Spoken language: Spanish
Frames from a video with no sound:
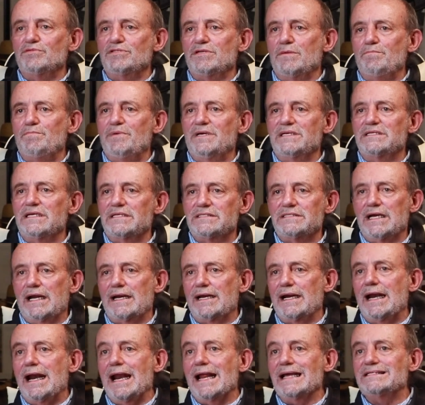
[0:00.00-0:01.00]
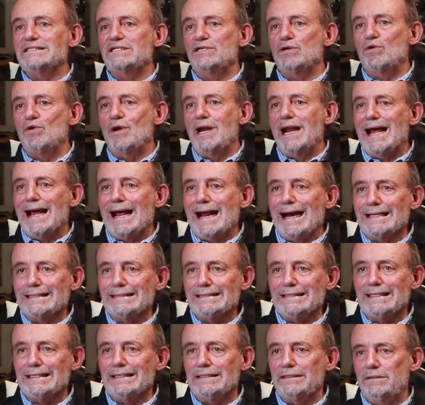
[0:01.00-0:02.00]
pues empiezas a
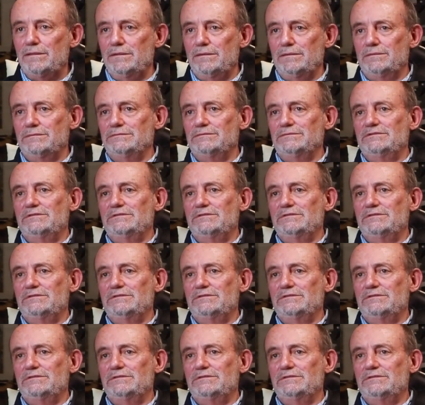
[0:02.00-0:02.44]
relacionarte, ¿no?